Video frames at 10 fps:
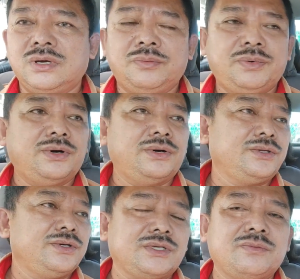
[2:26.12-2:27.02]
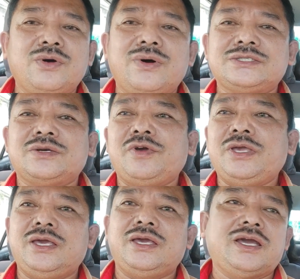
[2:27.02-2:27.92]
Opo, doon sa Mua, sa may,
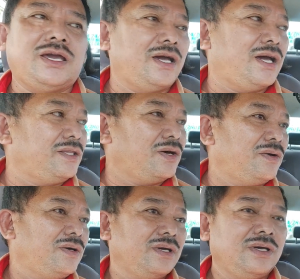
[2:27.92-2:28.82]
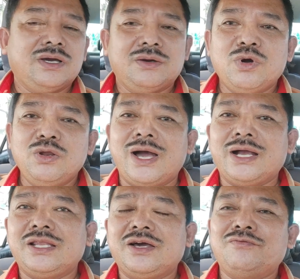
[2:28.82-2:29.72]
ano, yeah.
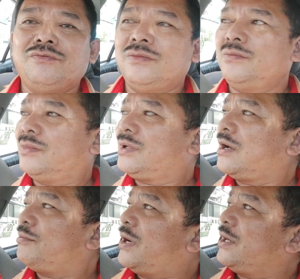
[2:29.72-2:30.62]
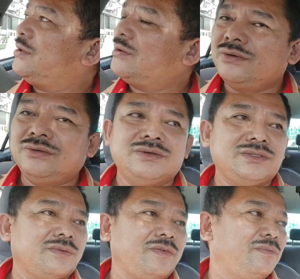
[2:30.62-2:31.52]
bulwagan ng, bulwagan, ng oh. Panginoon doon
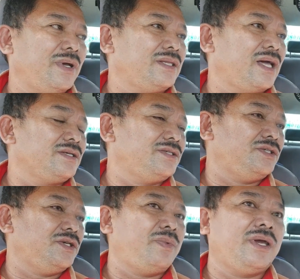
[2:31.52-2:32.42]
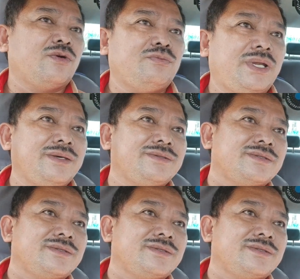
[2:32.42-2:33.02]
sa may bandang CCP complex.